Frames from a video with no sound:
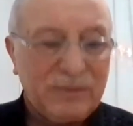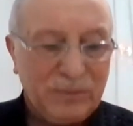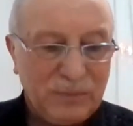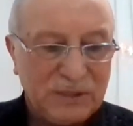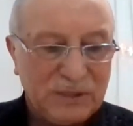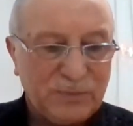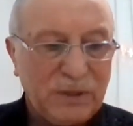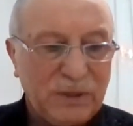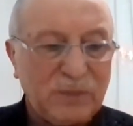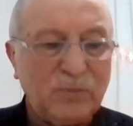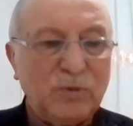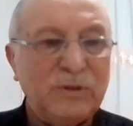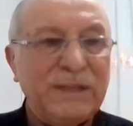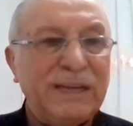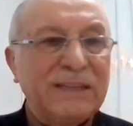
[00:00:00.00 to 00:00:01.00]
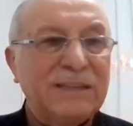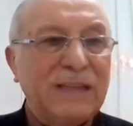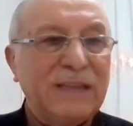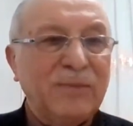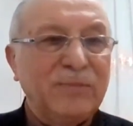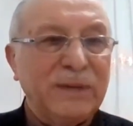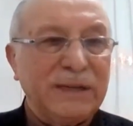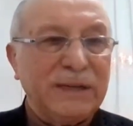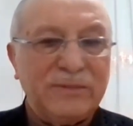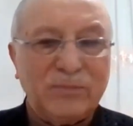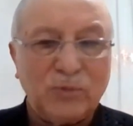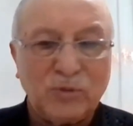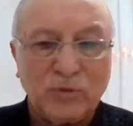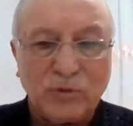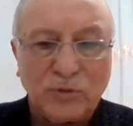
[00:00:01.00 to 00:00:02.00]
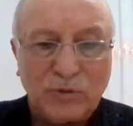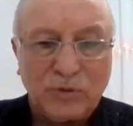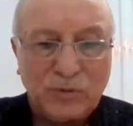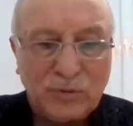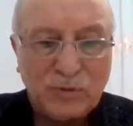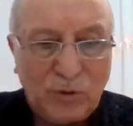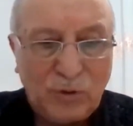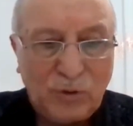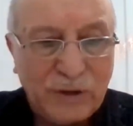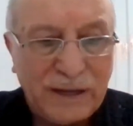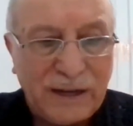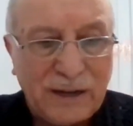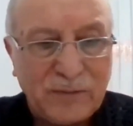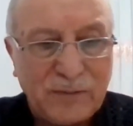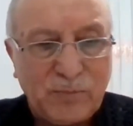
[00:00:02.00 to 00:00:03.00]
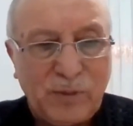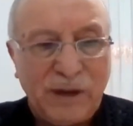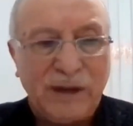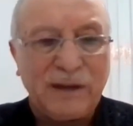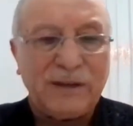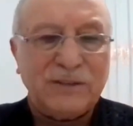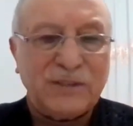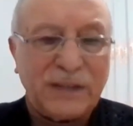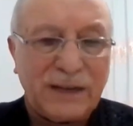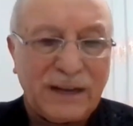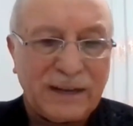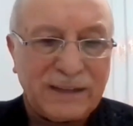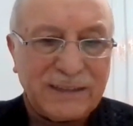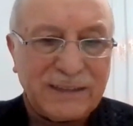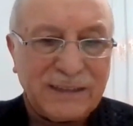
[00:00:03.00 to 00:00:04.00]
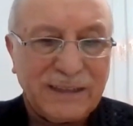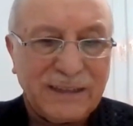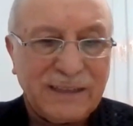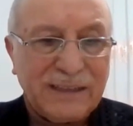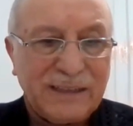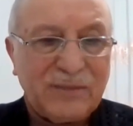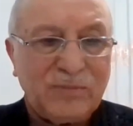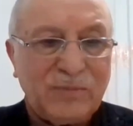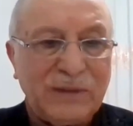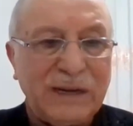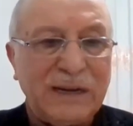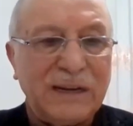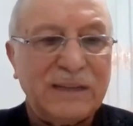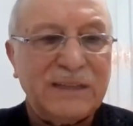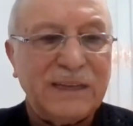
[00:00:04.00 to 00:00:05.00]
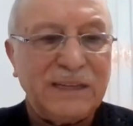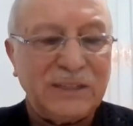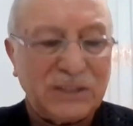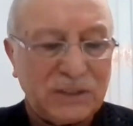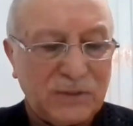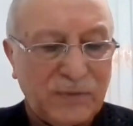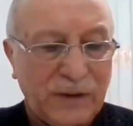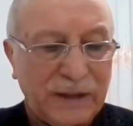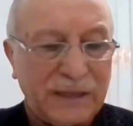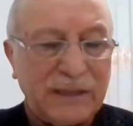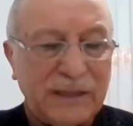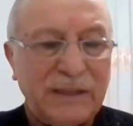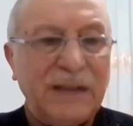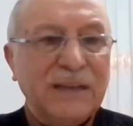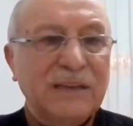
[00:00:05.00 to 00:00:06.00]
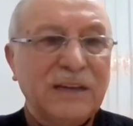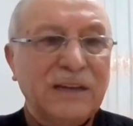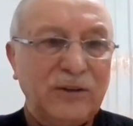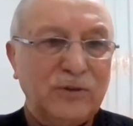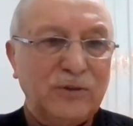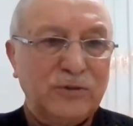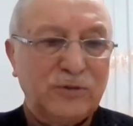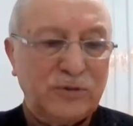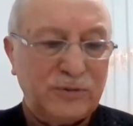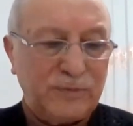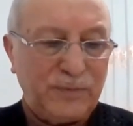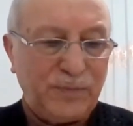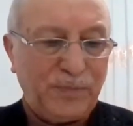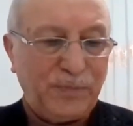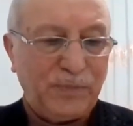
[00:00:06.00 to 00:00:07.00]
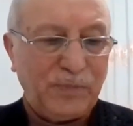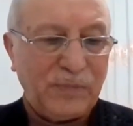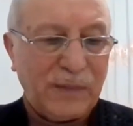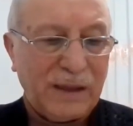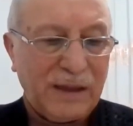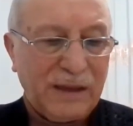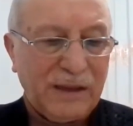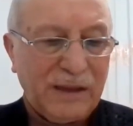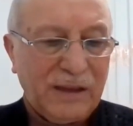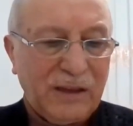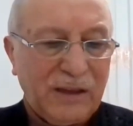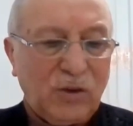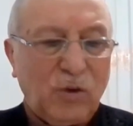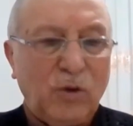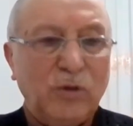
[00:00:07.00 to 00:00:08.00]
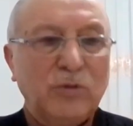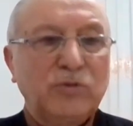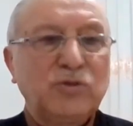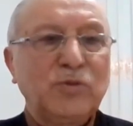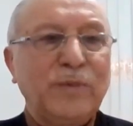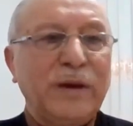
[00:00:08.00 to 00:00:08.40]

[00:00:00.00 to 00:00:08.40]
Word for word: Biz bir müddetten beri bunu okuyarak, paylaşarak, birlikte istifade ederek geliyoruz. 10.